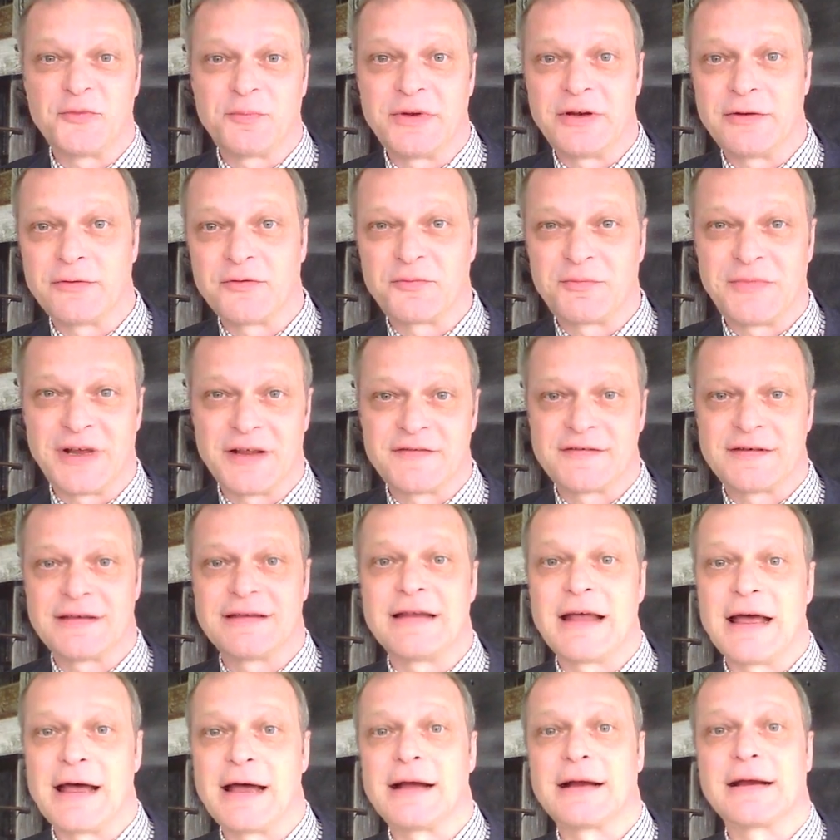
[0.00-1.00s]
Ausbildungsplatz
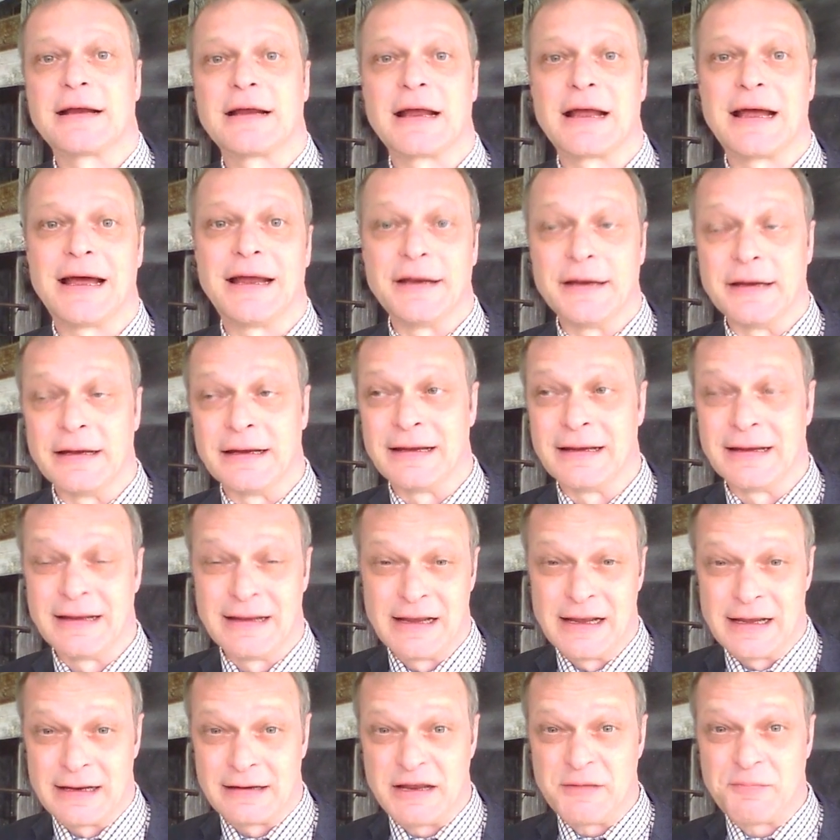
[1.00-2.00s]
in Hagen an.
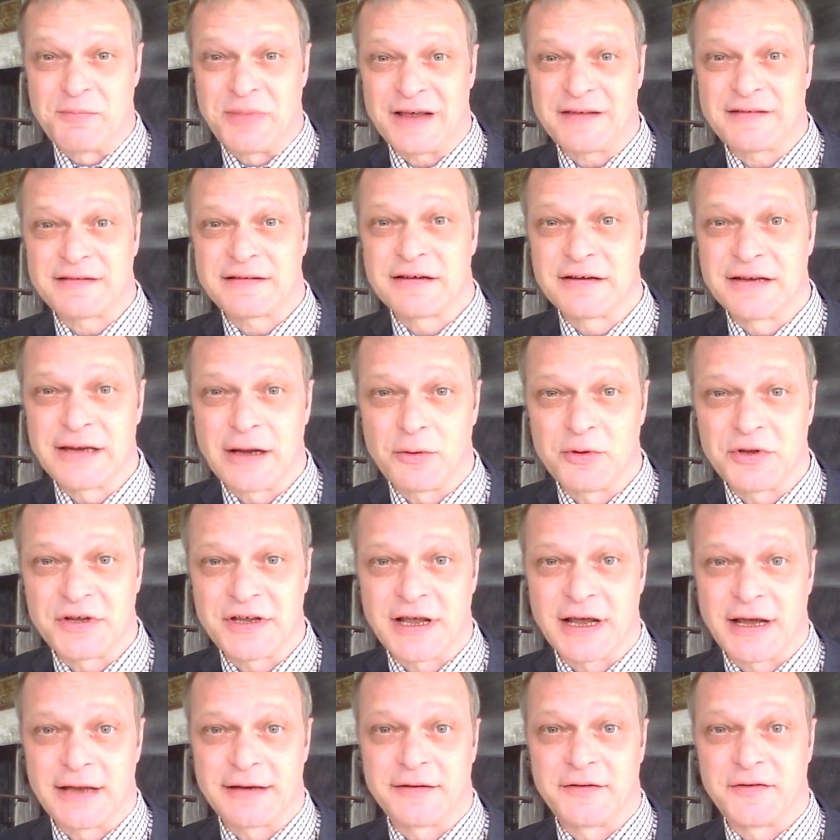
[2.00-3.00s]
Die
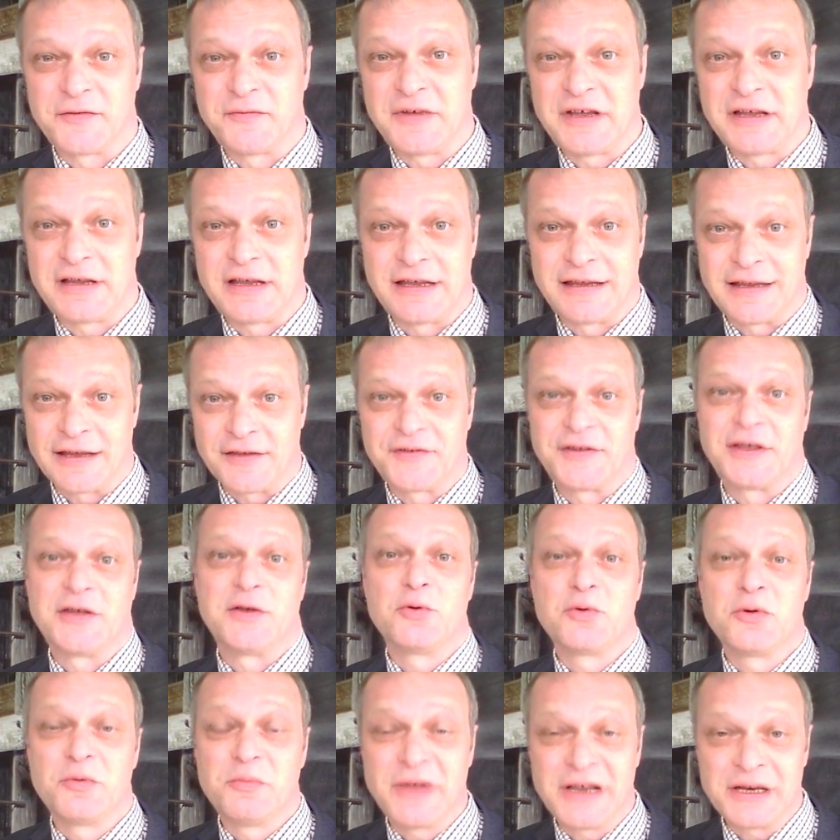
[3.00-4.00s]
Passgenauigkeit ist wichtig, dass
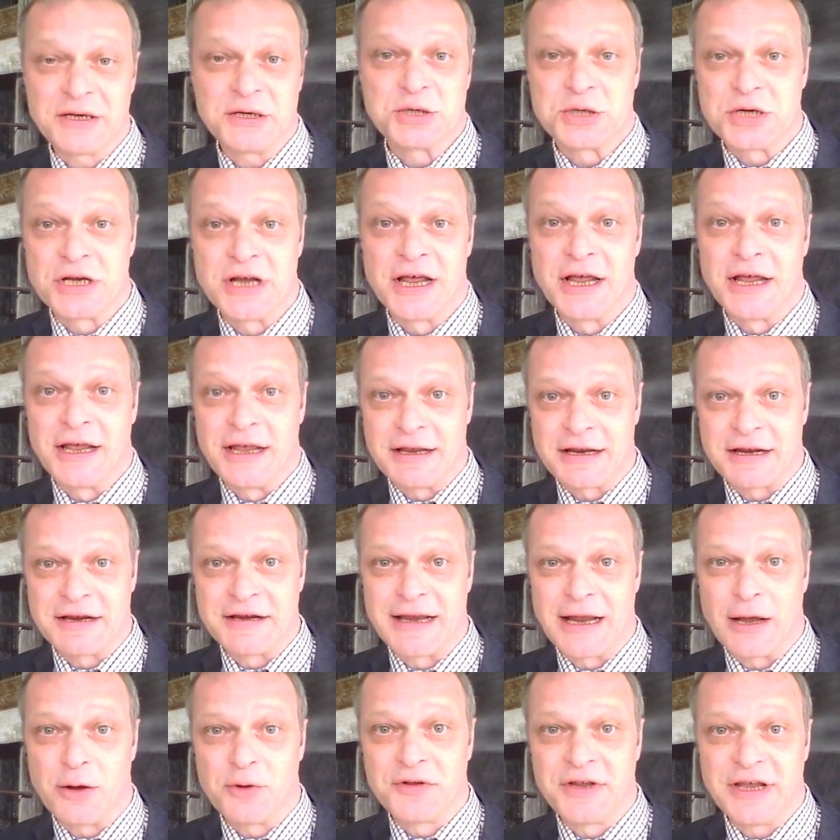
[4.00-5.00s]
der junge Mensch
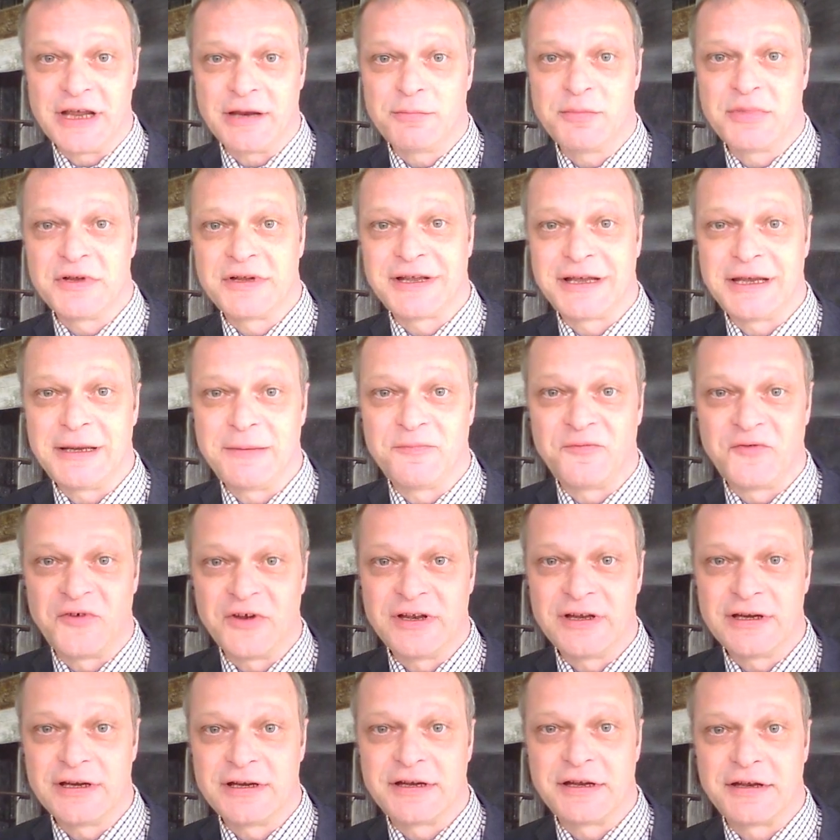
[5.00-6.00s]
genau den Betrieb
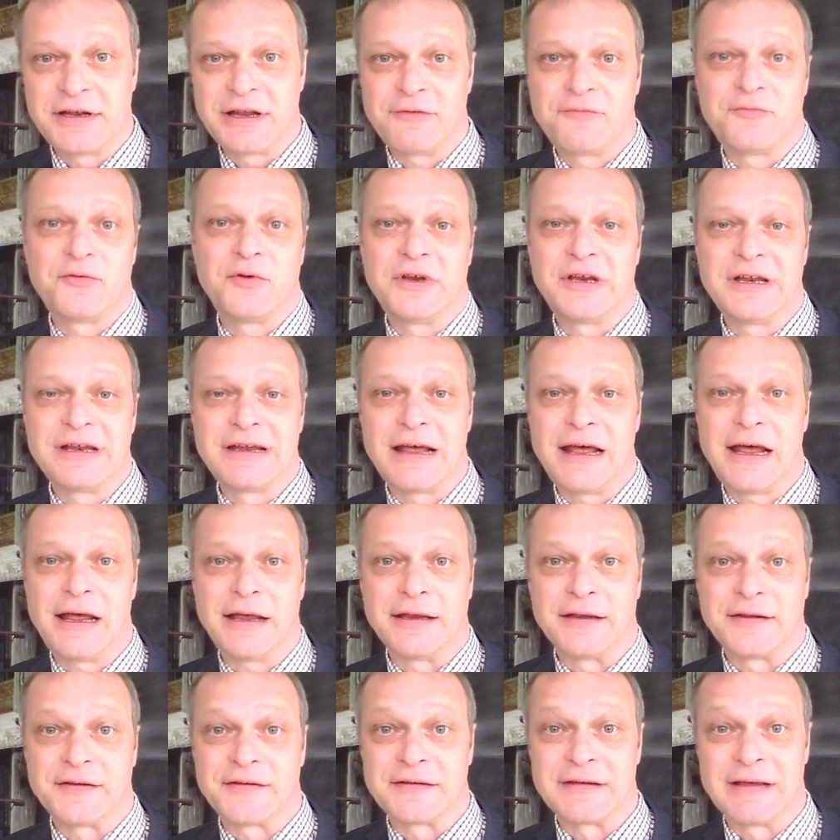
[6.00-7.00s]
findet, der für ihn
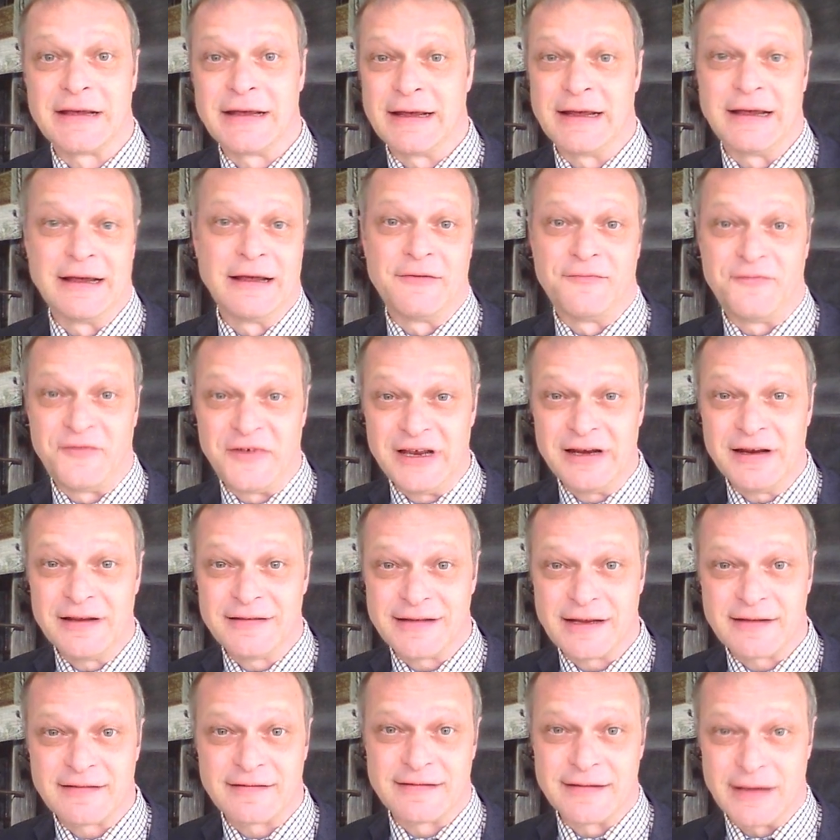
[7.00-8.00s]
da ist.
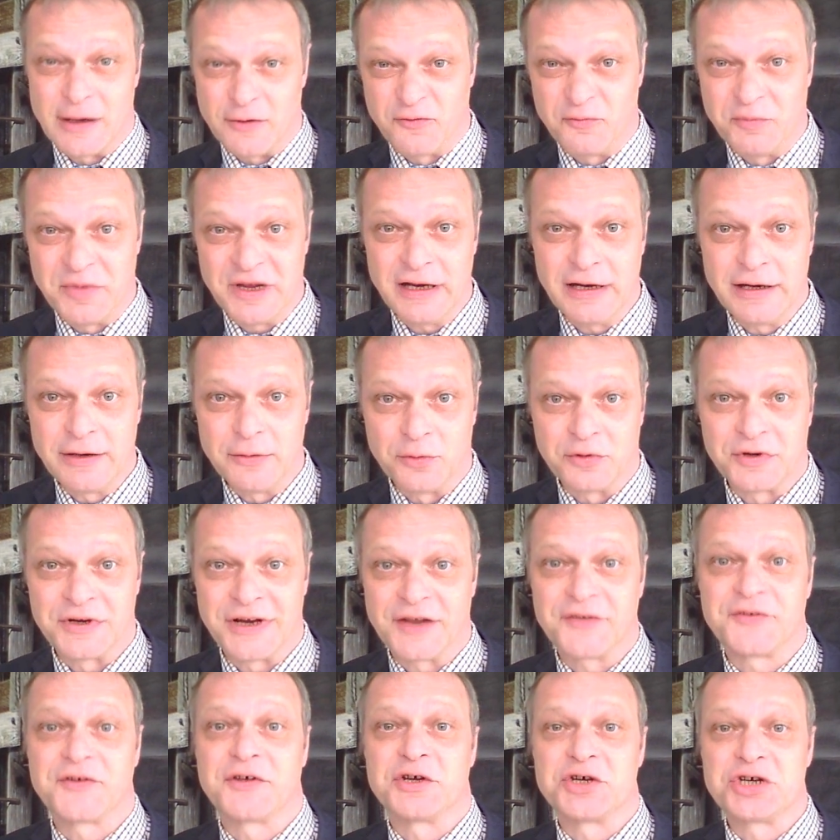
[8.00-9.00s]
Viele setzen auf
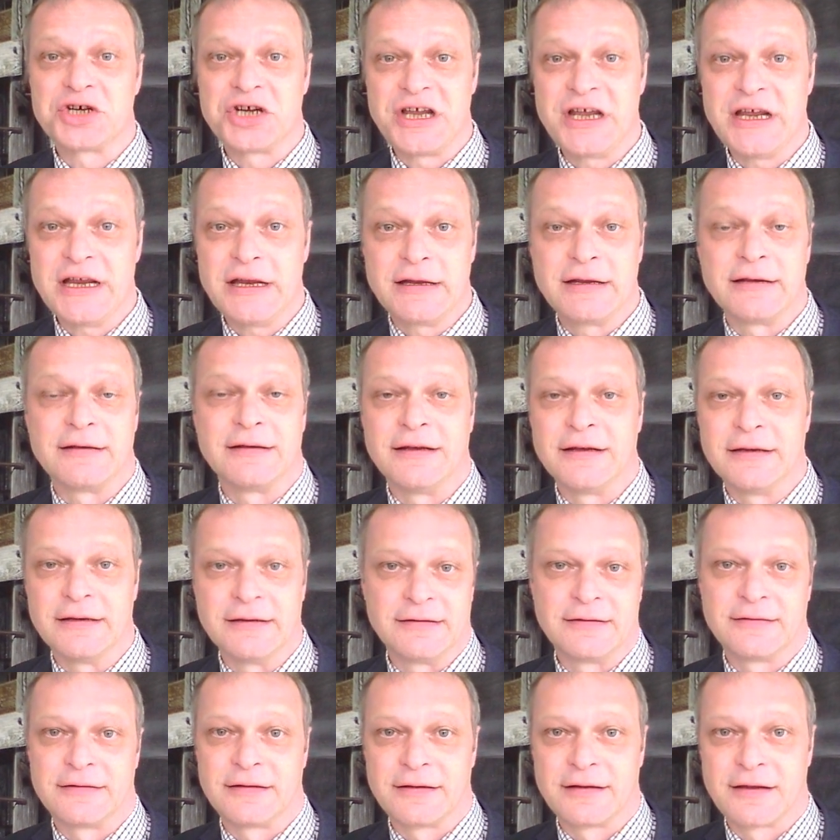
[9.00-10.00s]
Bildung. Das geschieht
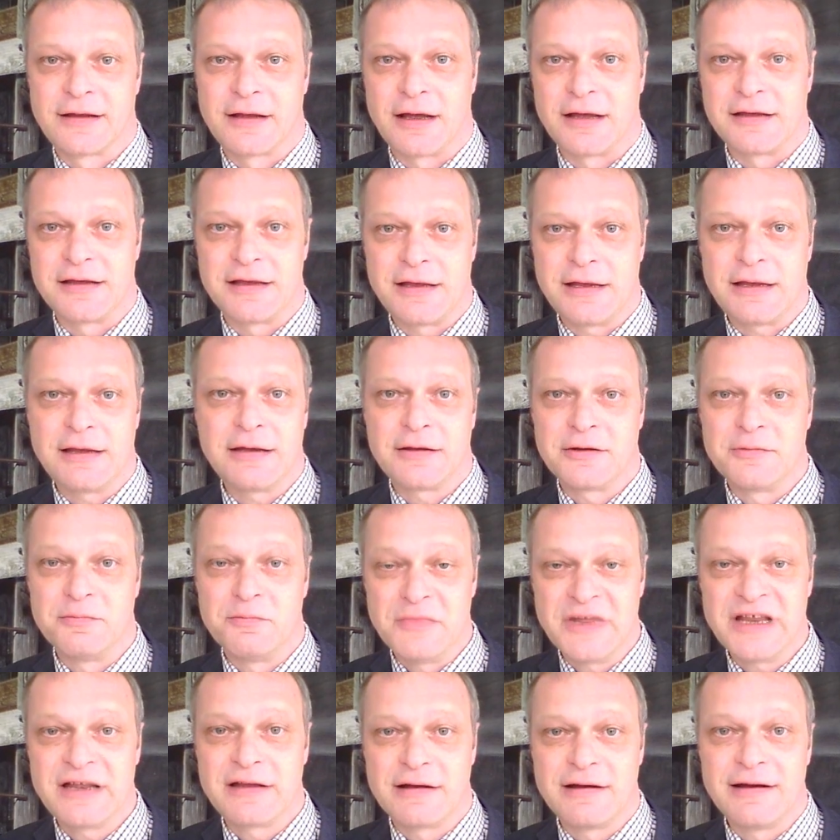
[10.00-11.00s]
Karriere
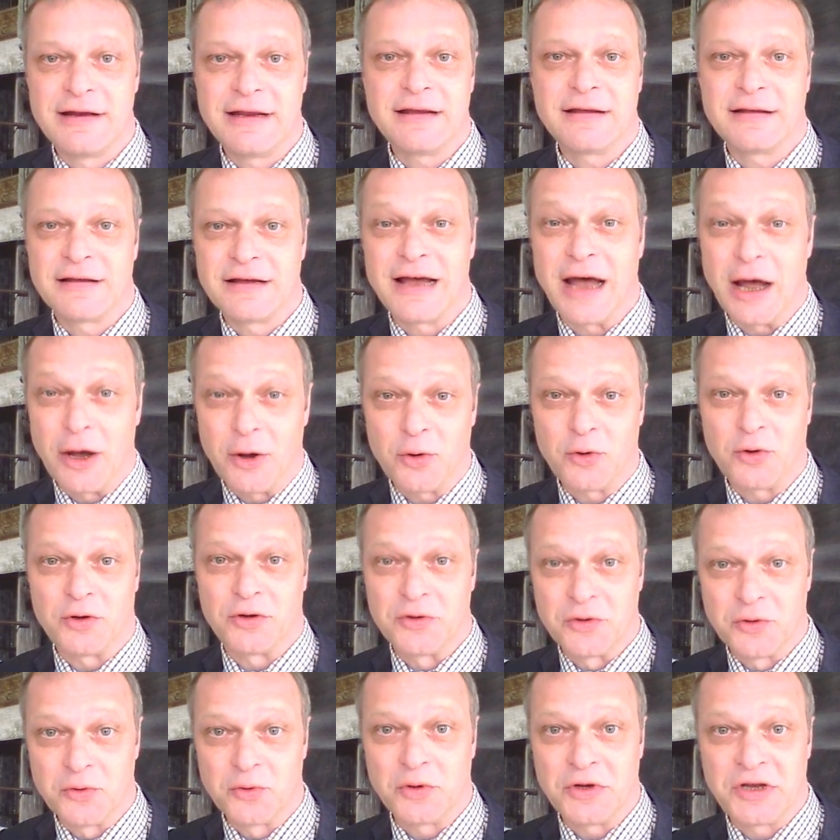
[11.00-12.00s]
mit Lehre
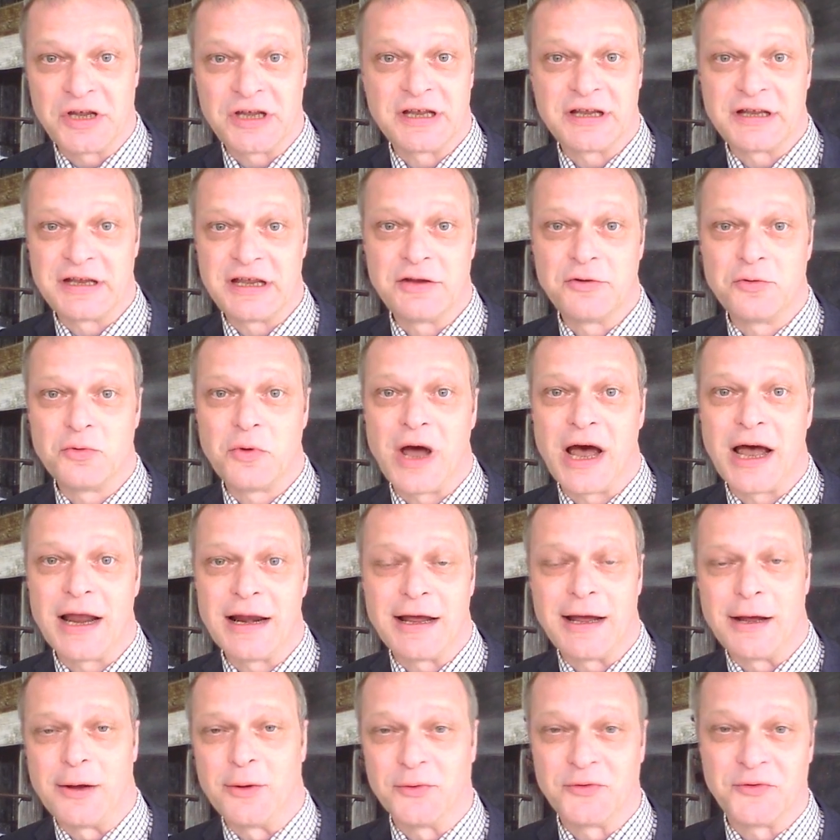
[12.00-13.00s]
auch durch die
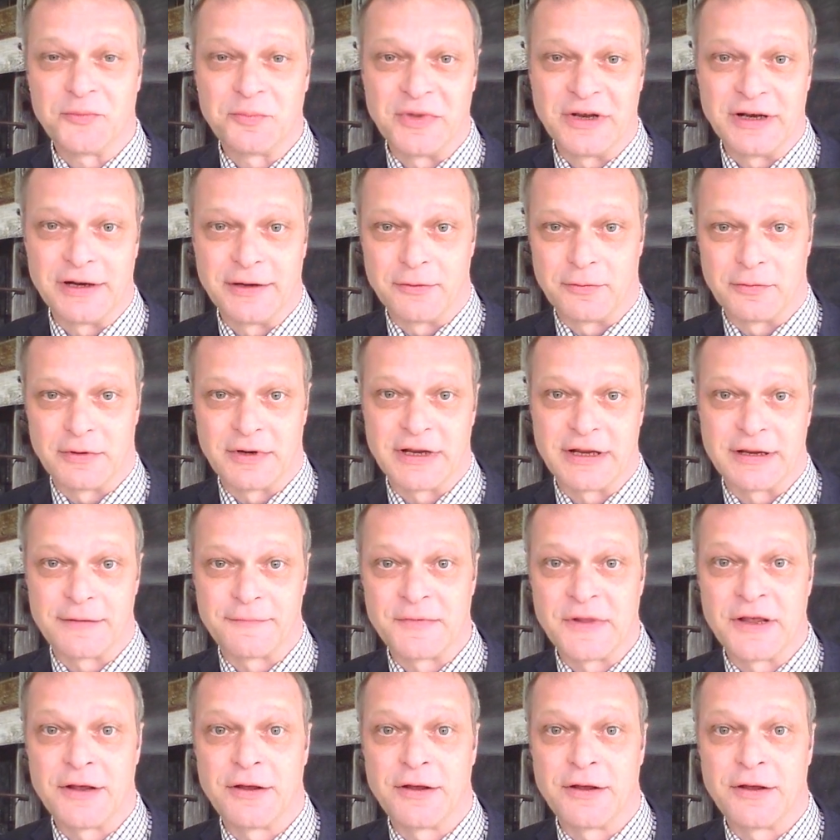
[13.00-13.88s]
duale Ausbildung.